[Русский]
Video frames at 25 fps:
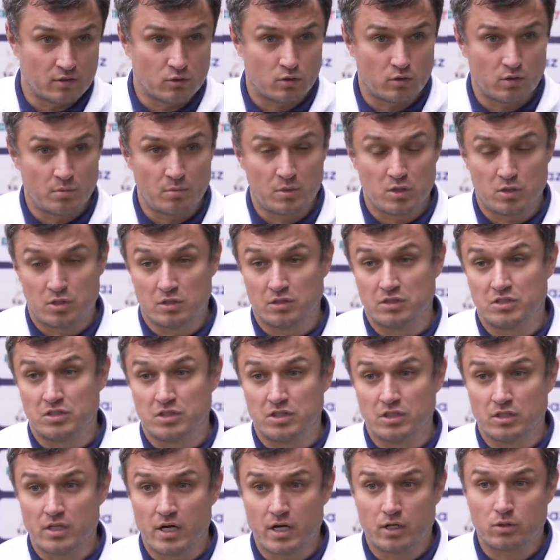которые имеют
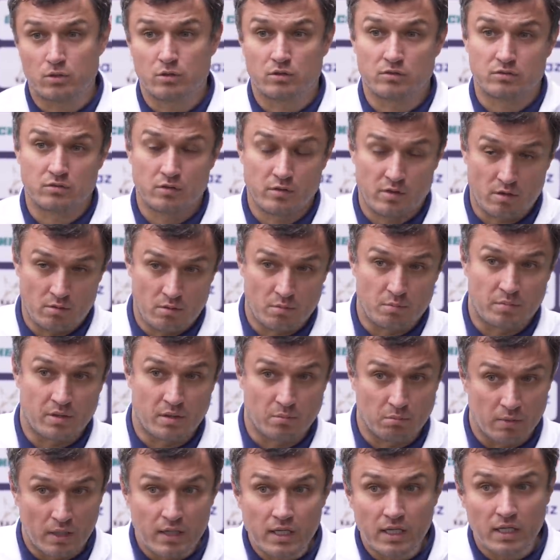антитела, которые в свое время
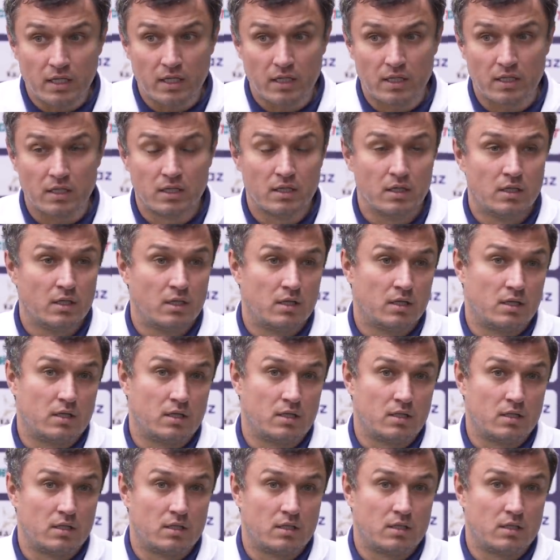переболели э,